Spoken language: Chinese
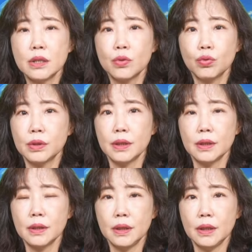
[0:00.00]
外食族
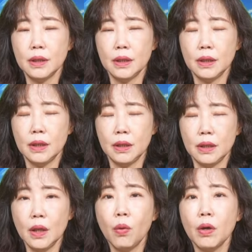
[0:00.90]
的一
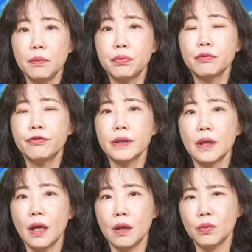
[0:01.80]
一一部
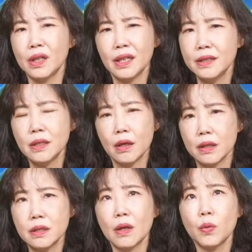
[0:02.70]
分哈。我很少
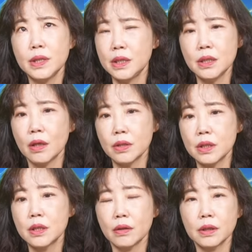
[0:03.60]
很少，我极少
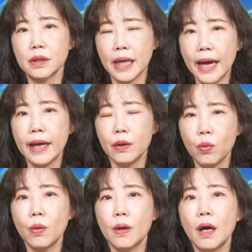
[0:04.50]
极少的开
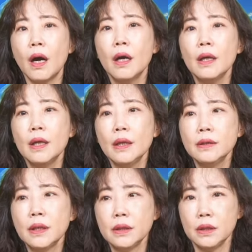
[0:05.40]
火哈。
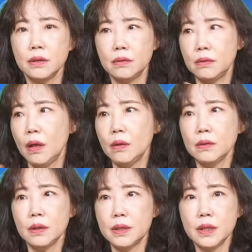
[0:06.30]
那你
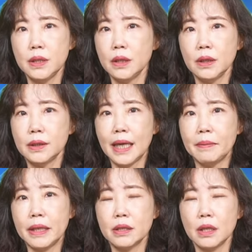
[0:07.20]
到了这些的
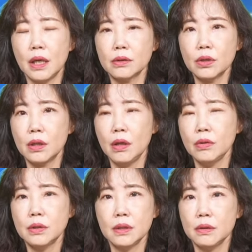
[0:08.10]
大卖场，然
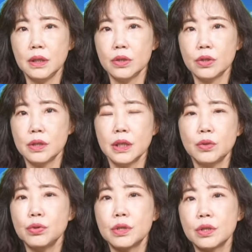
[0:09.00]
后的饮食
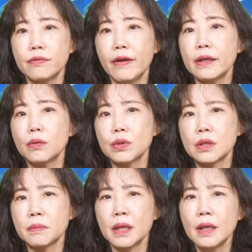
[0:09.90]
街去吃饭或
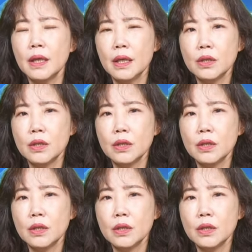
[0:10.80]
什么